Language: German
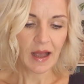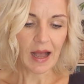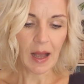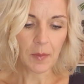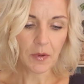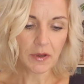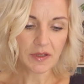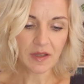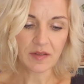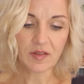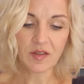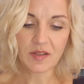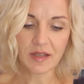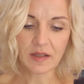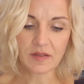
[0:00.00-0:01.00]
Aber das
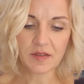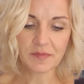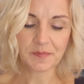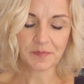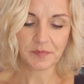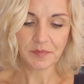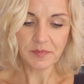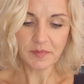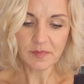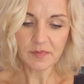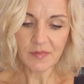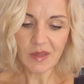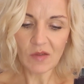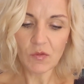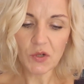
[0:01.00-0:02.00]
ist das,
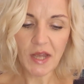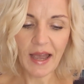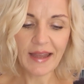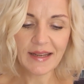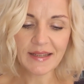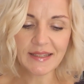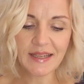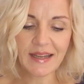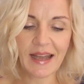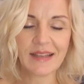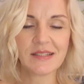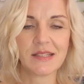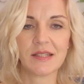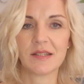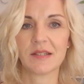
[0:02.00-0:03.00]
wo der Heilige
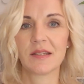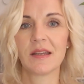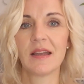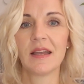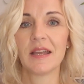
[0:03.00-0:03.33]
Geist dich